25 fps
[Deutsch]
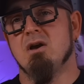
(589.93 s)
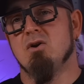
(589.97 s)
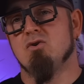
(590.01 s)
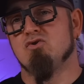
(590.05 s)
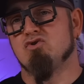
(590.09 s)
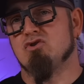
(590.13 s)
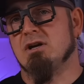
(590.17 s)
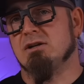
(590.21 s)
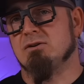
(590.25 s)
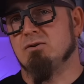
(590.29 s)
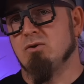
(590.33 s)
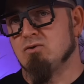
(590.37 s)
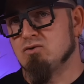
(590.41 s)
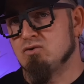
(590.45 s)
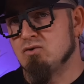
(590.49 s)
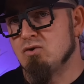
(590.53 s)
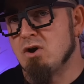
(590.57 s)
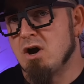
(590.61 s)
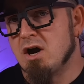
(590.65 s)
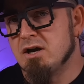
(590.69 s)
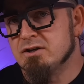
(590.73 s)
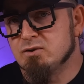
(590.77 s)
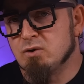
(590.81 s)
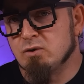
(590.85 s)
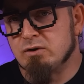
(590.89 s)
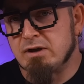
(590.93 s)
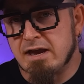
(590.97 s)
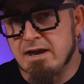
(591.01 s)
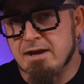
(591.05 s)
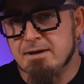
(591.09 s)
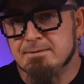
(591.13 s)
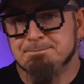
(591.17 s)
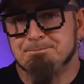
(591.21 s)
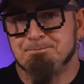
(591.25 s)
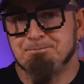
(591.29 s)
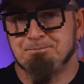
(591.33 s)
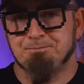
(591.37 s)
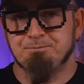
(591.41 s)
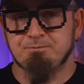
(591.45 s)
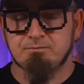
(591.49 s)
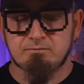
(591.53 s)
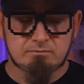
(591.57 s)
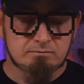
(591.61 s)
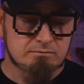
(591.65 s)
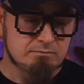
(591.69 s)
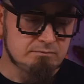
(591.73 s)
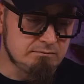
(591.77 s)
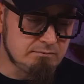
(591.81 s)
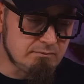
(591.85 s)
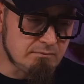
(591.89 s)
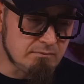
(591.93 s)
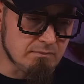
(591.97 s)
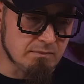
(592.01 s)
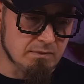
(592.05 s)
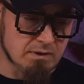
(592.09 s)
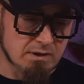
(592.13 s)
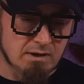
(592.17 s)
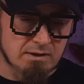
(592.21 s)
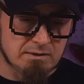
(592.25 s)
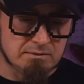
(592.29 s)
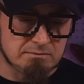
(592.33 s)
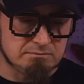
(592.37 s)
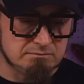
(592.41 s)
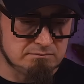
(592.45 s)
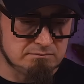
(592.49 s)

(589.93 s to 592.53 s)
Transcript: sagten auch so, ja, ist okay. Also ich hätte jetzt